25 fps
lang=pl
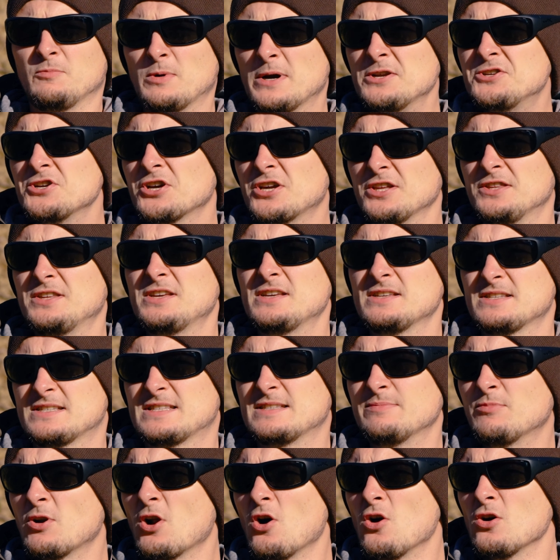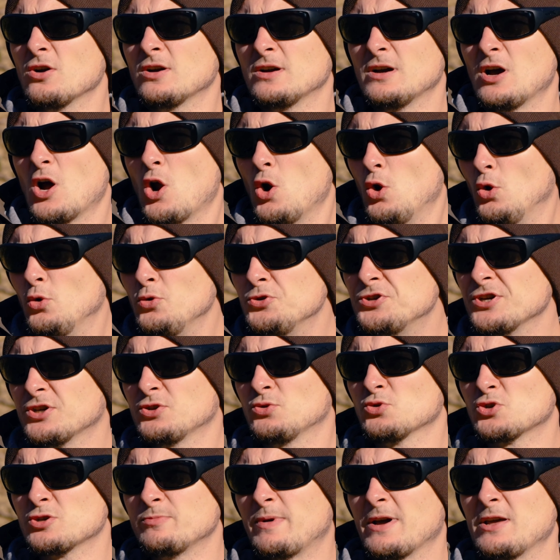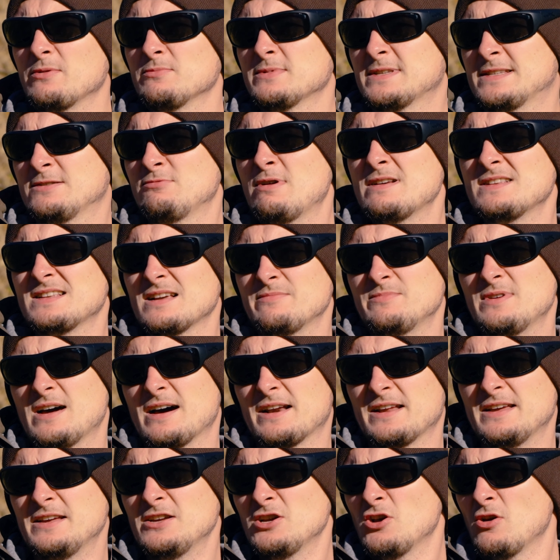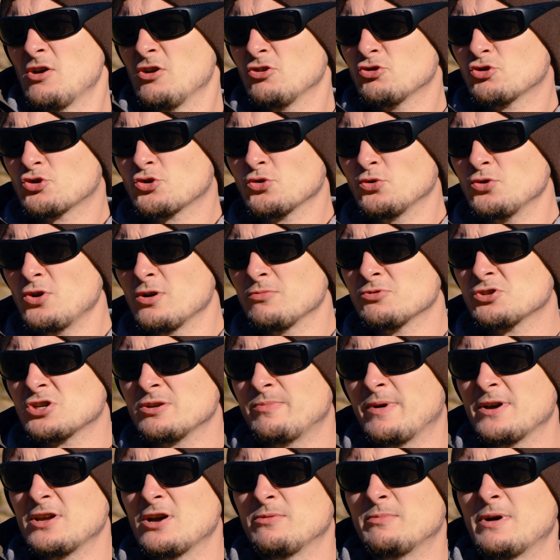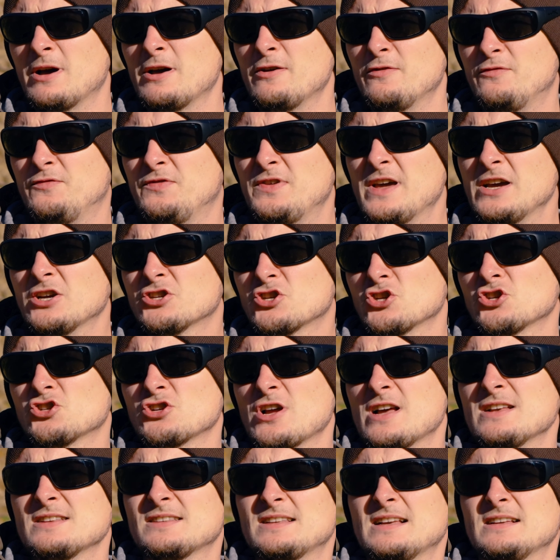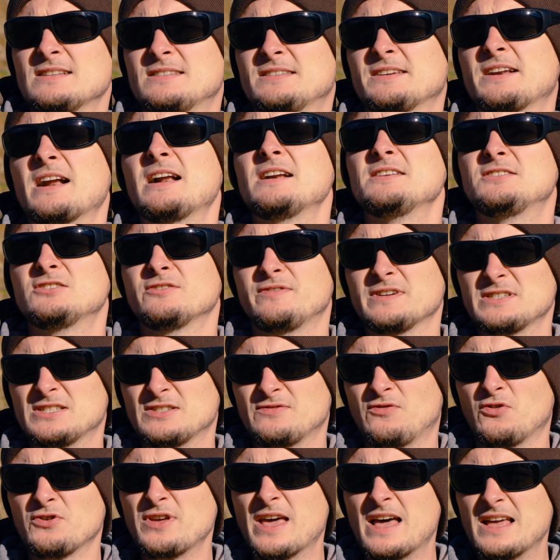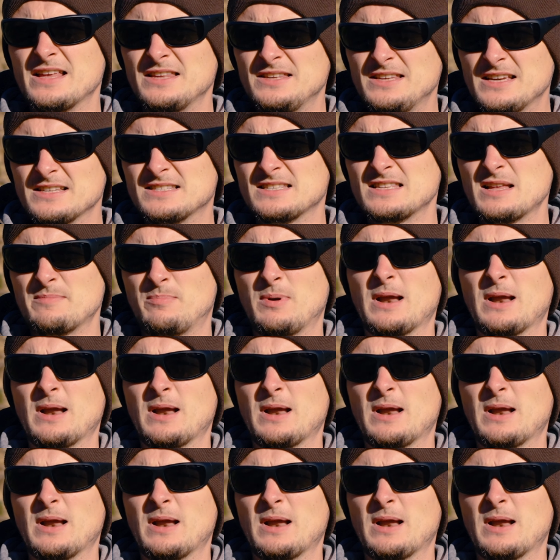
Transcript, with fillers: w momencie, kiedy jest zmrok, ludzie, którzy mają złe zamiary, czują, że mają większe szanse zrealizować swoje niecne